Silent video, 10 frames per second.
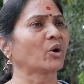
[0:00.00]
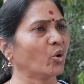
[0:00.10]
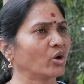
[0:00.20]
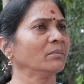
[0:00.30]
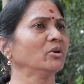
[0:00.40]

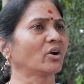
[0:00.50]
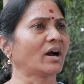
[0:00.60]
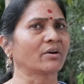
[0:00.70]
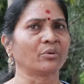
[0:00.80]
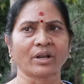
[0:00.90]
కోణంలో
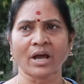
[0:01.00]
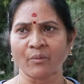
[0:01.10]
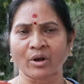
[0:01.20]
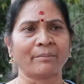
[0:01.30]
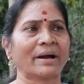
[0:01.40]
కాకుండా
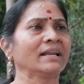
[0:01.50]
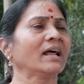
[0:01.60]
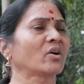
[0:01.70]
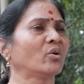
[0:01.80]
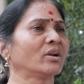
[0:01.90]
ఒక మహిళా
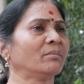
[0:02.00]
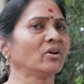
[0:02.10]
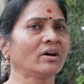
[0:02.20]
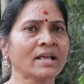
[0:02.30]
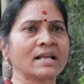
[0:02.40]
కోణంలో